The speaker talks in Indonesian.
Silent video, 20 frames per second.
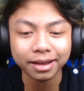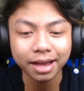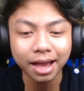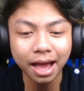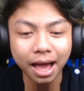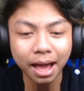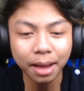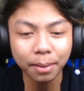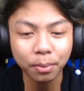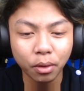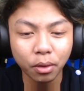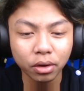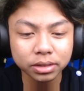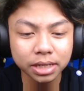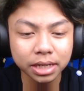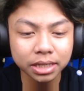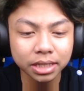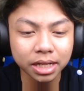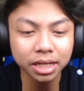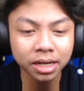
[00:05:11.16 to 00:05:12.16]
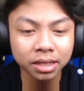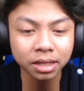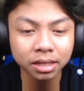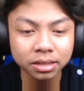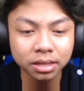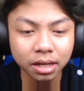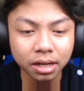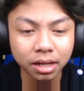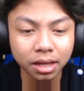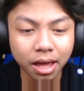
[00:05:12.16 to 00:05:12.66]
nah pokoknya kita lihat
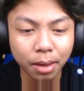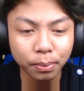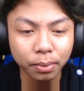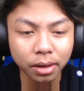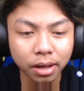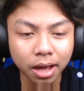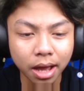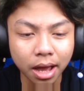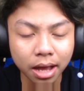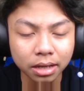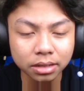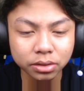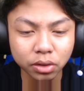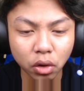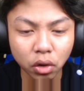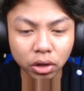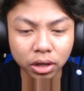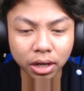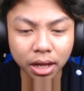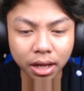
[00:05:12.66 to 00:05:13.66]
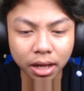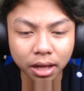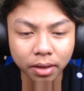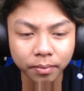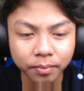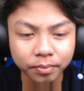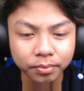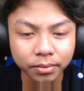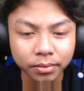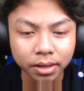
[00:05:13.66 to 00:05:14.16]
aja nih apakah seorang
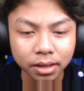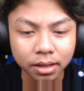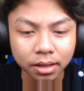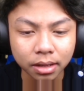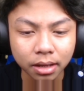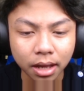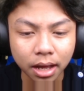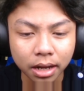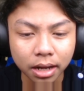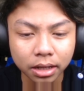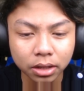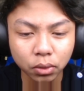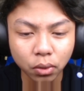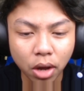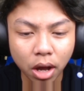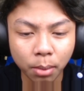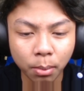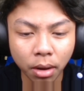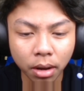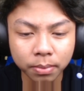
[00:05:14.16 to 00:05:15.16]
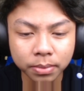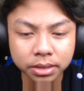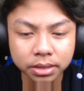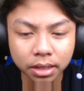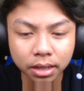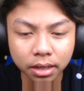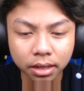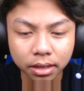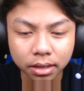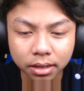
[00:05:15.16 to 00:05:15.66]
ada tukang ngebok
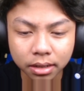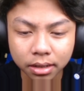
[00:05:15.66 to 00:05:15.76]
bisa